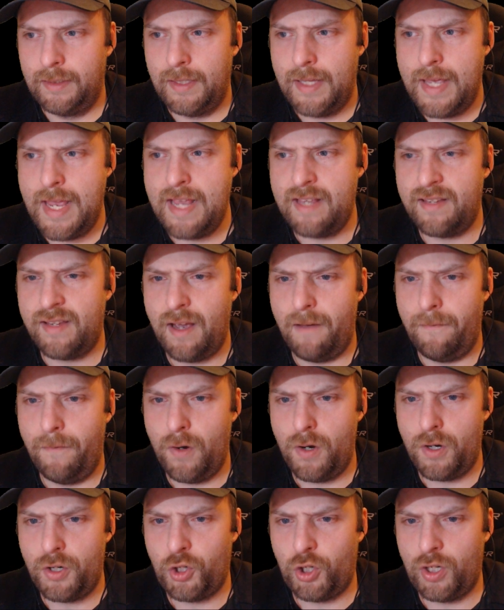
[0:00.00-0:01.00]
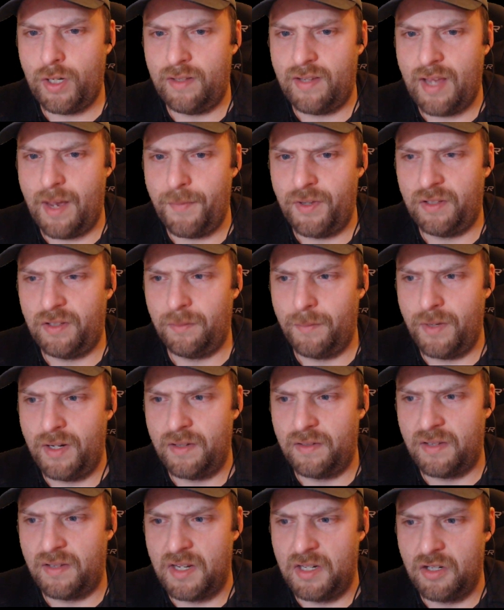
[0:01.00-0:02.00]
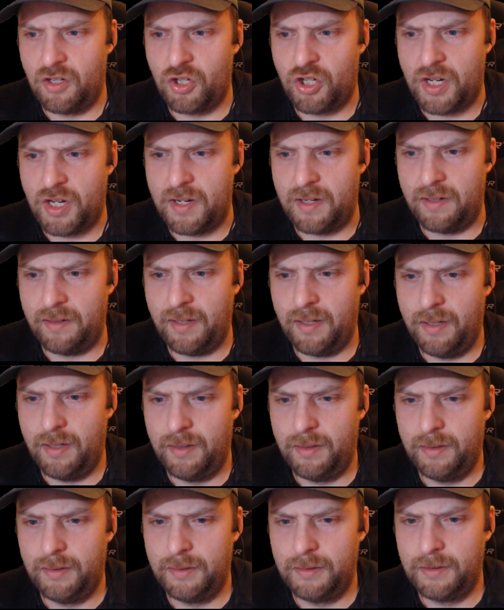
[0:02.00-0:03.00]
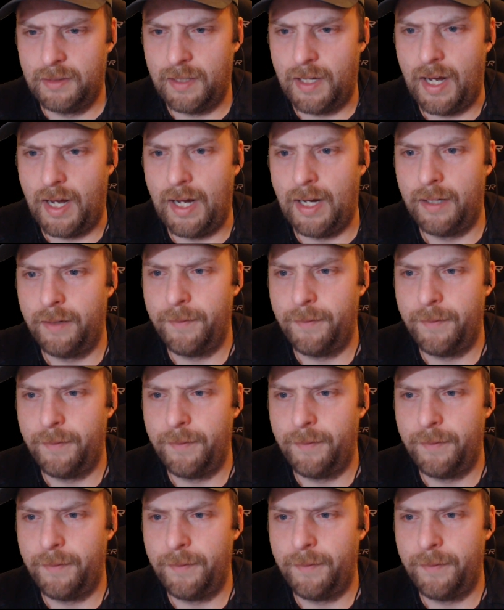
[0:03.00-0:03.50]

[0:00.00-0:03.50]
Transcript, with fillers: Ist ja wurscht, jetzt haben wir es zumindest hingestellt. Ja,